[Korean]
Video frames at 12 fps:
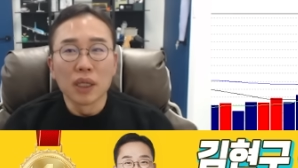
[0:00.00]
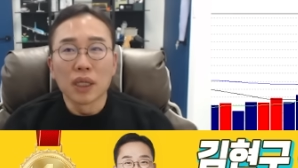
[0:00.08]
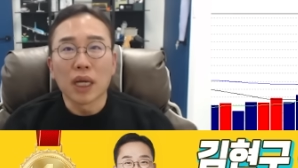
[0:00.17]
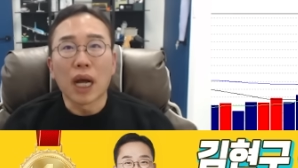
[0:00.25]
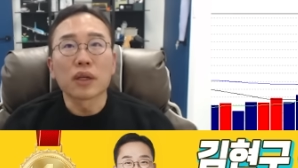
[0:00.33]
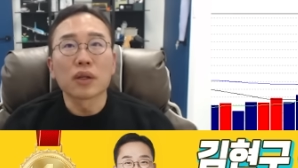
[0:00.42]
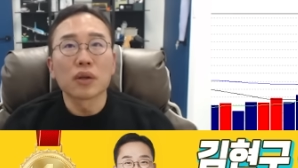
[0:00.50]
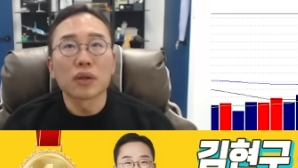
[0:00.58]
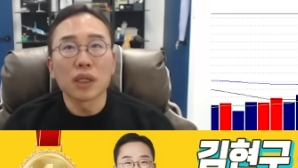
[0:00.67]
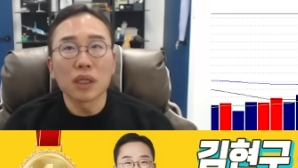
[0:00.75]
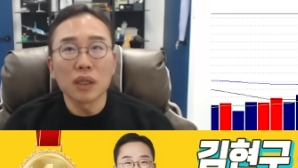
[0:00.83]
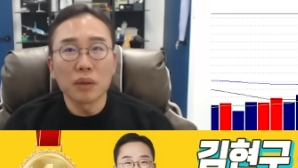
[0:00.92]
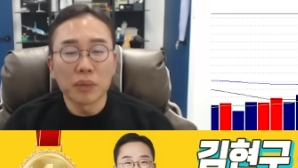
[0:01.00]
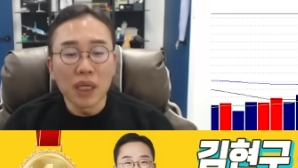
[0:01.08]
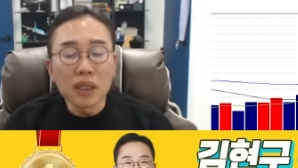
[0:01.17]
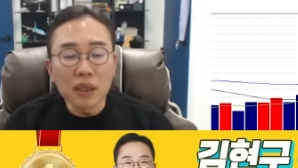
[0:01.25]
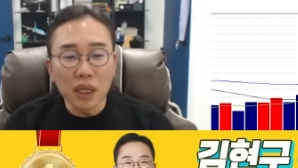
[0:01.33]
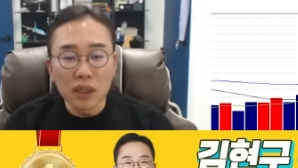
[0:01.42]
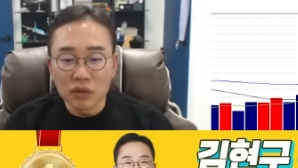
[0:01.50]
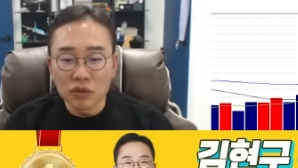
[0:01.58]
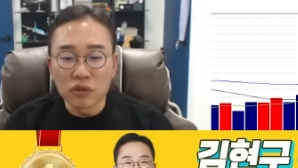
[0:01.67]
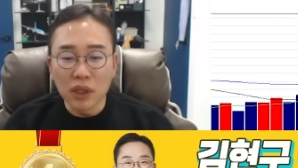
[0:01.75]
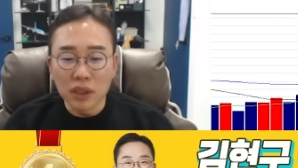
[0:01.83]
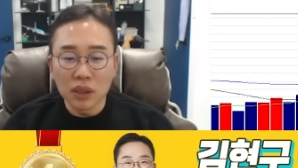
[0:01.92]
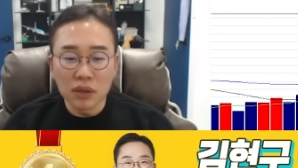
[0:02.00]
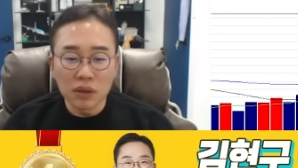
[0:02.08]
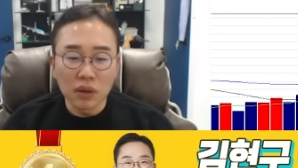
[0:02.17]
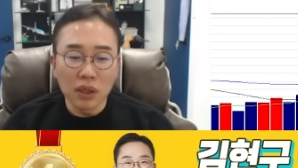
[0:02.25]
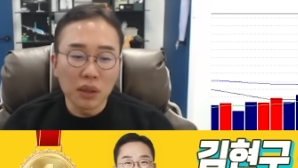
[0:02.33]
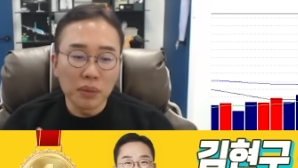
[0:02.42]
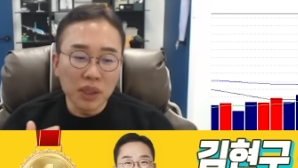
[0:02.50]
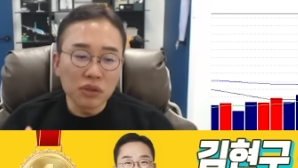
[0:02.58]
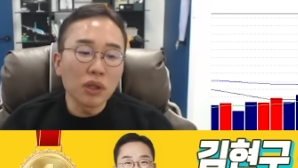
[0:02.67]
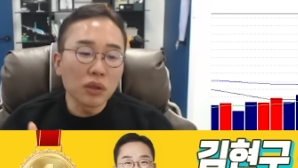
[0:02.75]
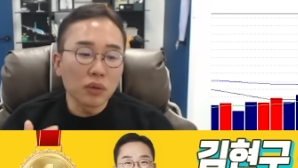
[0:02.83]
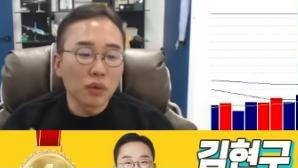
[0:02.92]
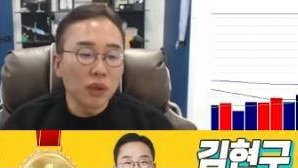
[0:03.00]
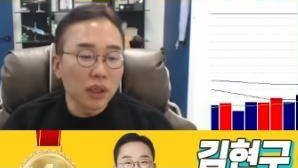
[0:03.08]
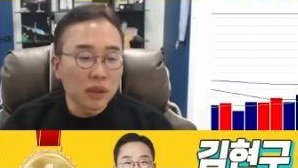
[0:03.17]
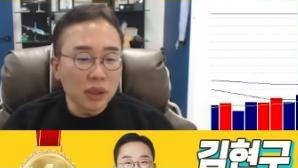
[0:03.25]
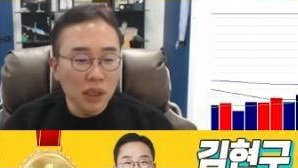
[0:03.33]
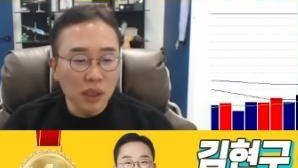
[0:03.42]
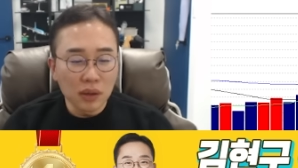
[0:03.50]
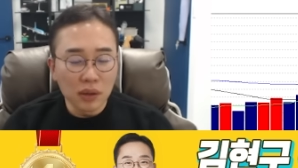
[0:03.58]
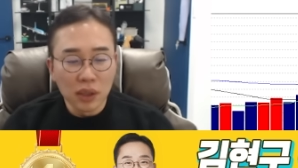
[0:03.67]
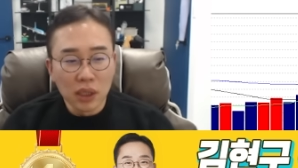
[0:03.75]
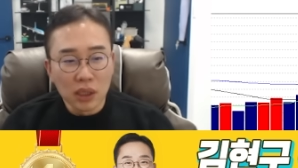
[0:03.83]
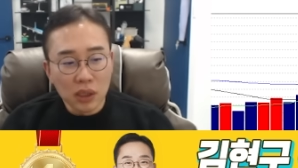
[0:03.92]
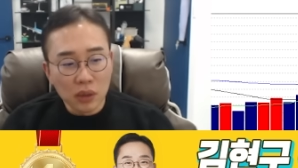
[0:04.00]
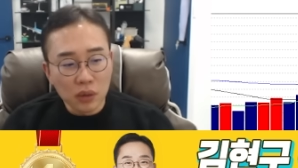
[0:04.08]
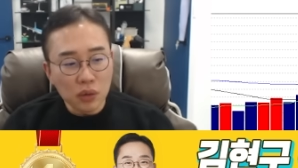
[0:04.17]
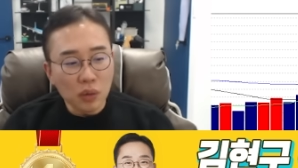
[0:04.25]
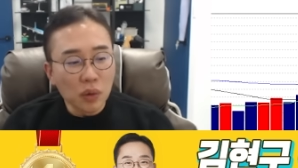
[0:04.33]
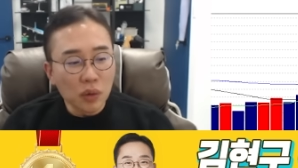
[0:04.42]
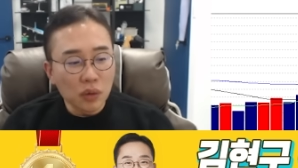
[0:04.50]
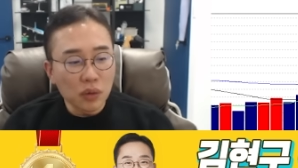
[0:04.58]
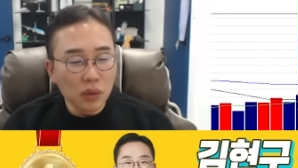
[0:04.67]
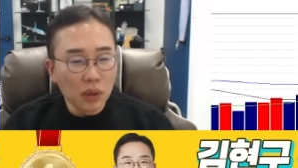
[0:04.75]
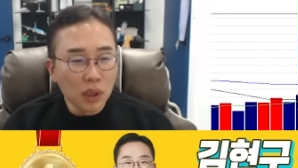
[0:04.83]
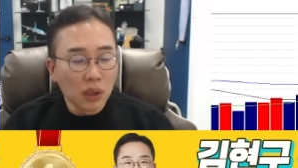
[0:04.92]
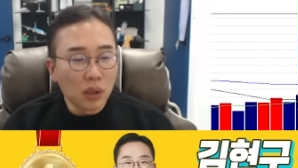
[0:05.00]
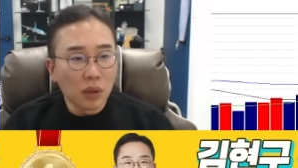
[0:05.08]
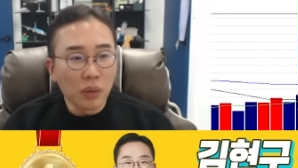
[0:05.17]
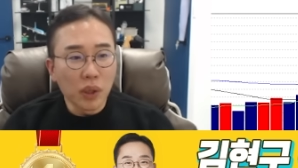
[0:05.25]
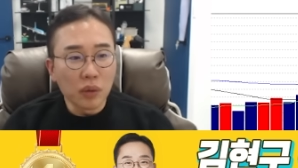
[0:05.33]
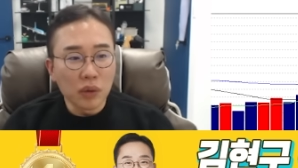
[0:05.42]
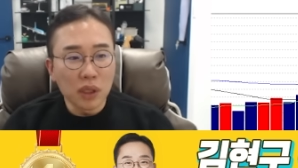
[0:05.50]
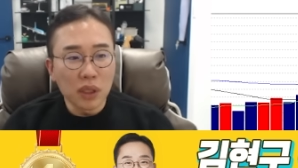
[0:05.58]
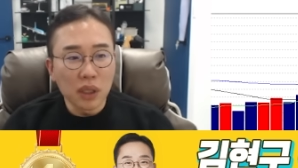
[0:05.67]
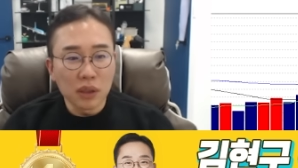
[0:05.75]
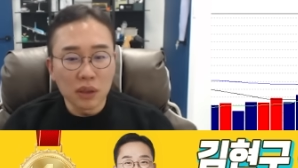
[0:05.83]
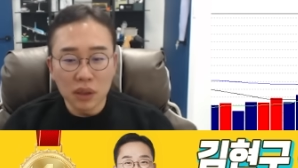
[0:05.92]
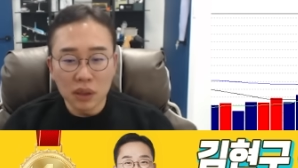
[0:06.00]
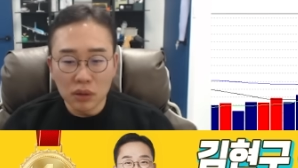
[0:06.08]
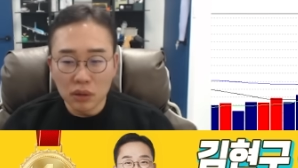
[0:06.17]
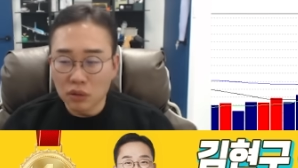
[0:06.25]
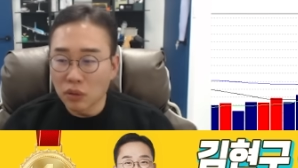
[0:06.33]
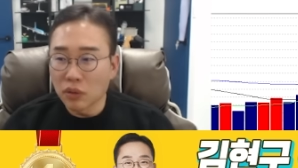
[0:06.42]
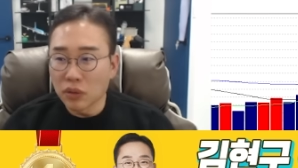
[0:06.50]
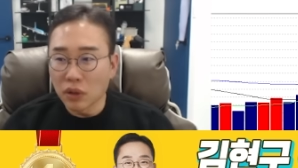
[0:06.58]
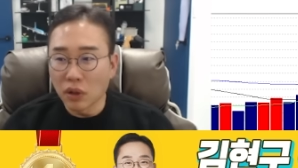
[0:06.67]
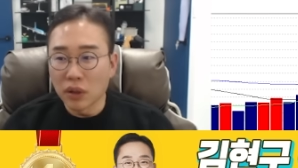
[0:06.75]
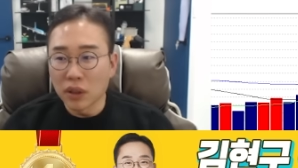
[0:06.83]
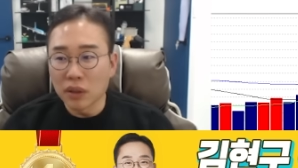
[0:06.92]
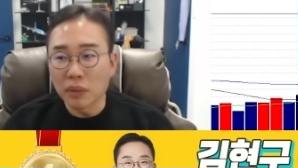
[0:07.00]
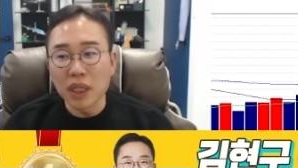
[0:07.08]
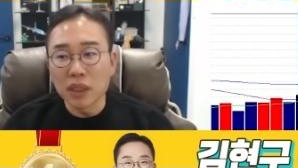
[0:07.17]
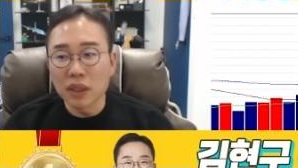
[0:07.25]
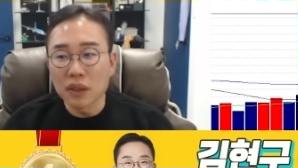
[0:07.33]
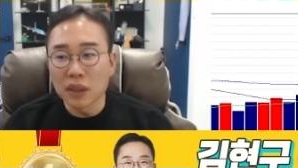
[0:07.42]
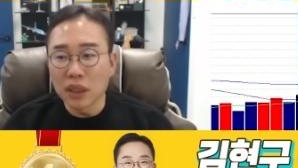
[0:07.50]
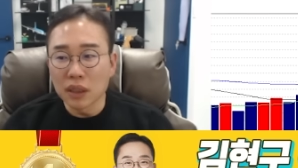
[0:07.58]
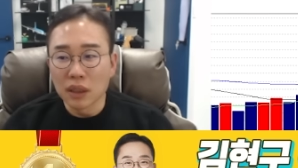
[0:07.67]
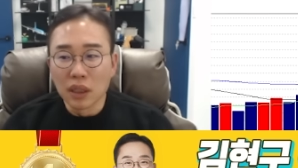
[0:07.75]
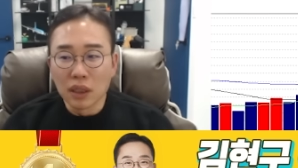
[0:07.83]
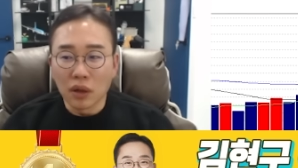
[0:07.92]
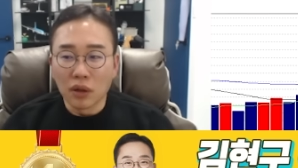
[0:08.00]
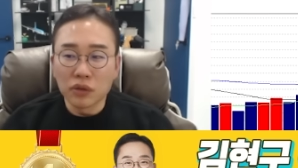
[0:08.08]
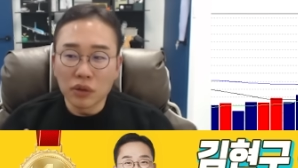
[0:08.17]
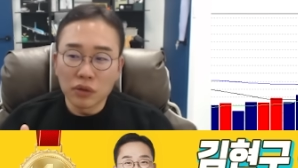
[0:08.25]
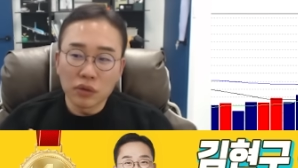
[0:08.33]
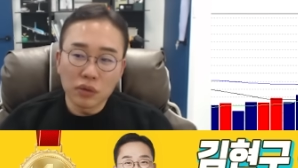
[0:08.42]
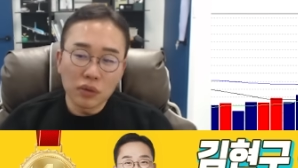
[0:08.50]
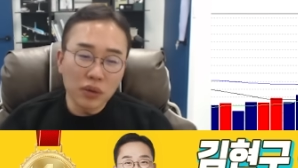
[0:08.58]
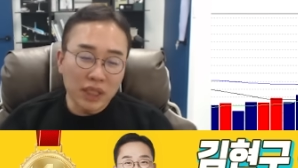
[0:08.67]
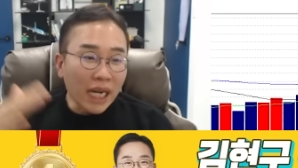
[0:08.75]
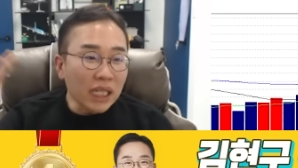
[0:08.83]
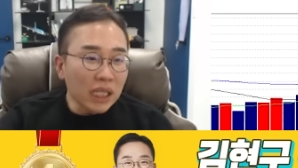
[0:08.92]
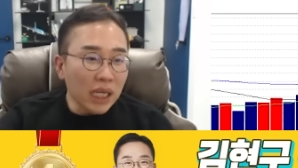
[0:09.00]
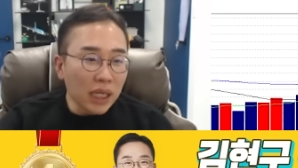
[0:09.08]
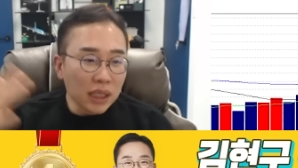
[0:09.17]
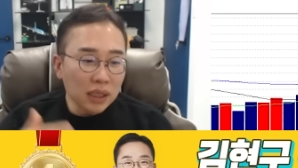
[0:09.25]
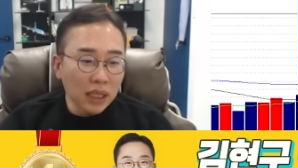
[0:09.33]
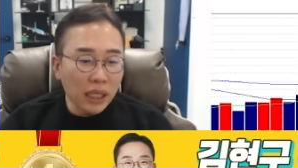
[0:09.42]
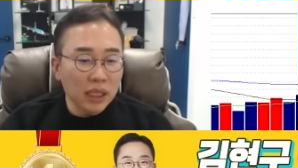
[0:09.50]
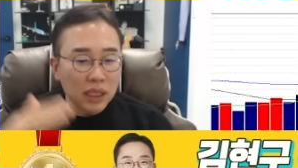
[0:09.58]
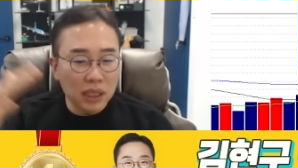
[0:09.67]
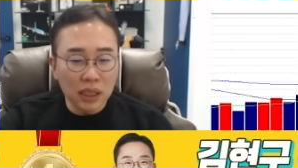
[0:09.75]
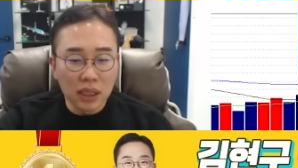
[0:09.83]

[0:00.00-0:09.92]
가격이 메리트가 있는 구간이에요. 저가 매수가 들어온다는 얘기예요. 이런 종목으로 어, 외국인 기관들이 들어오는 경향이 많이 있으니 건설주도 장기간인 단기